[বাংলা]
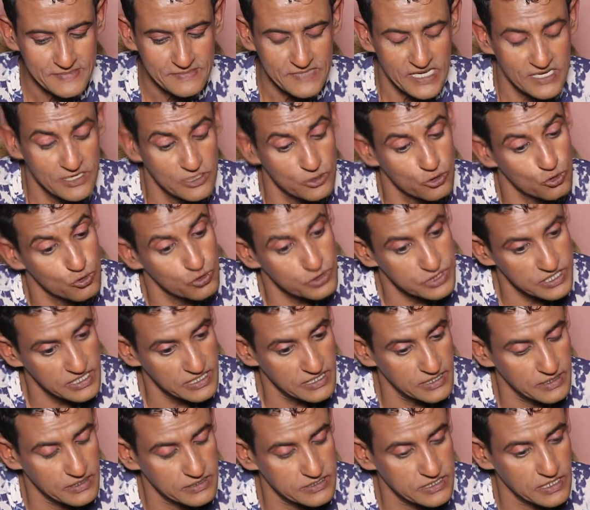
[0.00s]
কিন্তু কুসে
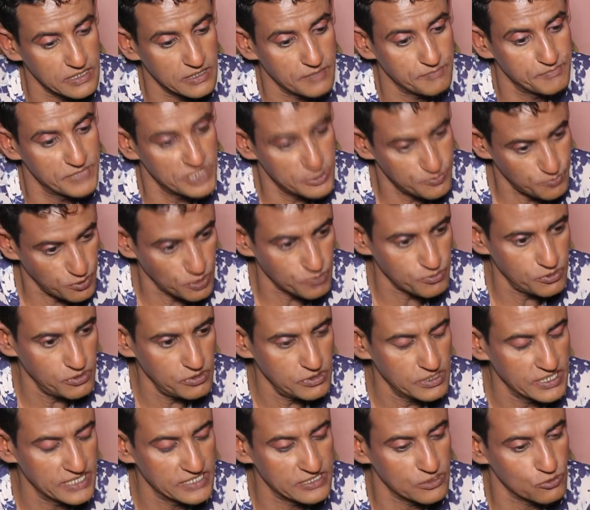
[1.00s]
যে বিষ পর্ব
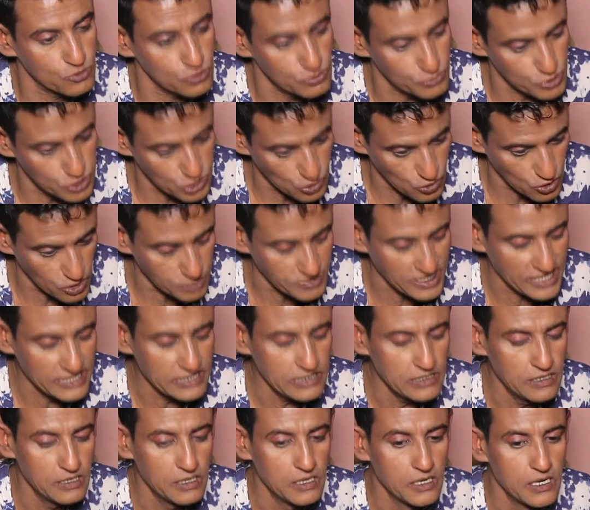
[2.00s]
এটা কোনো মতো কর ভাই
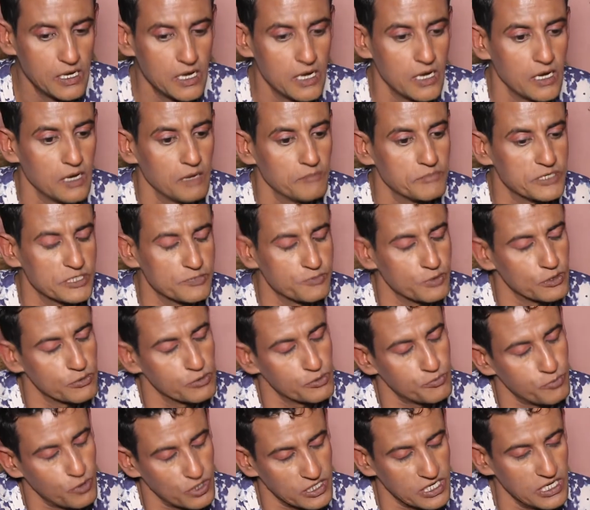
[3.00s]
বিষ পর্ব
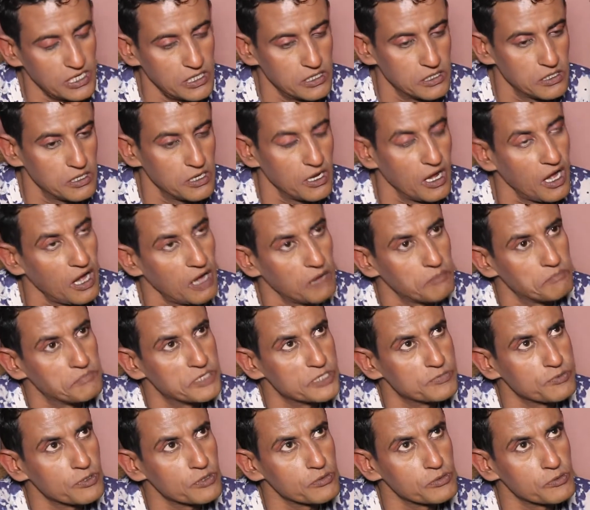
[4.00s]
পরে হ্যাঁ বিষ
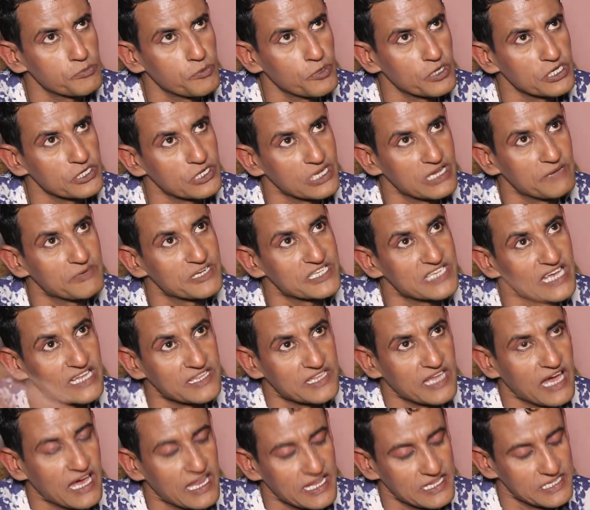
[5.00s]
পর্ব পরে তাহলে আবার
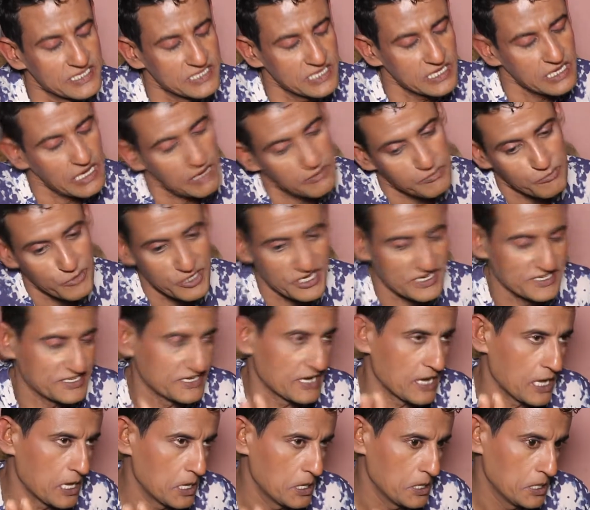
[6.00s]
সাতটা হালাই দিয়েছেন আমি মরে গেছি
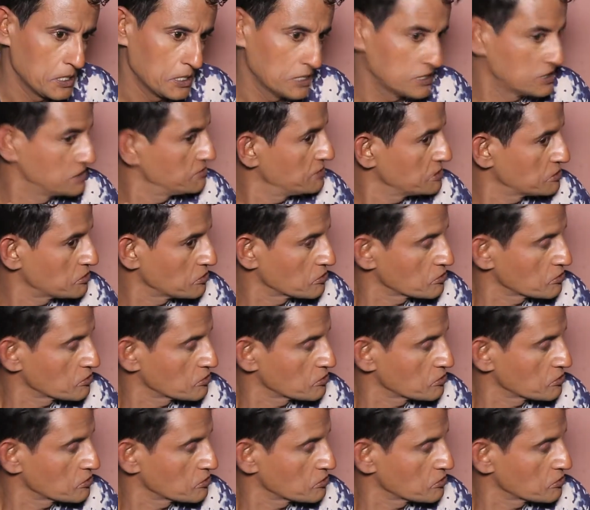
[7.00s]
এটা দিবেন তো